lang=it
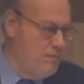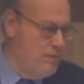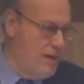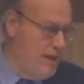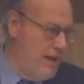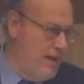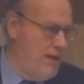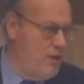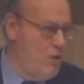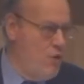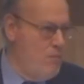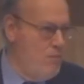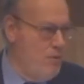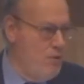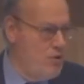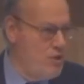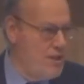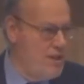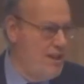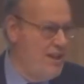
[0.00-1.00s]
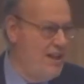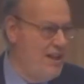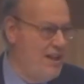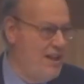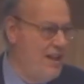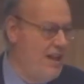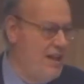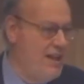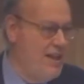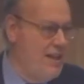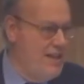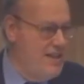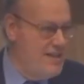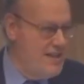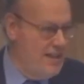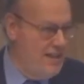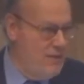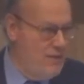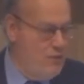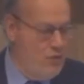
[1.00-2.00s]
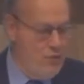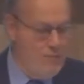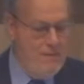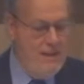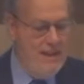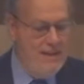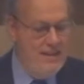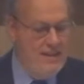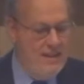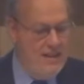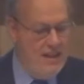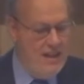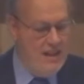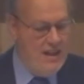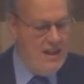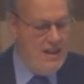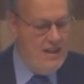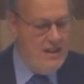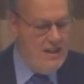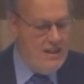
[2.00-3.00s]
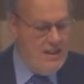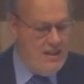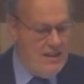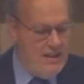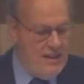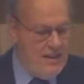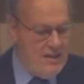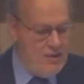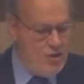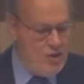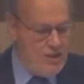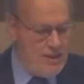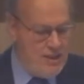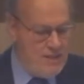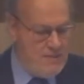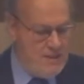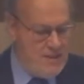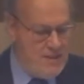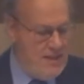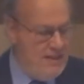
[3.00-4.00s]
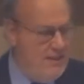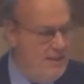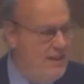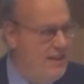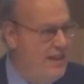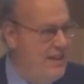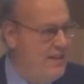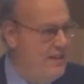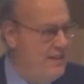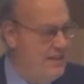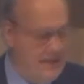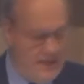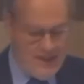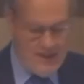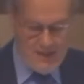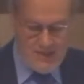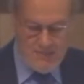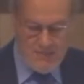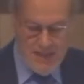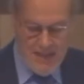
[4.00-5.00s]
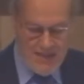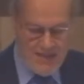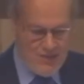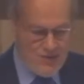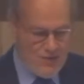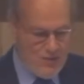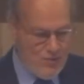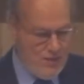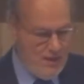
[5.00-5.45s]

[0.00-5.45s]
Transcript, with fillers: che è, dalla, è, stata formata dall'Agenzia dall Spaziale Italiana e da Telespazio.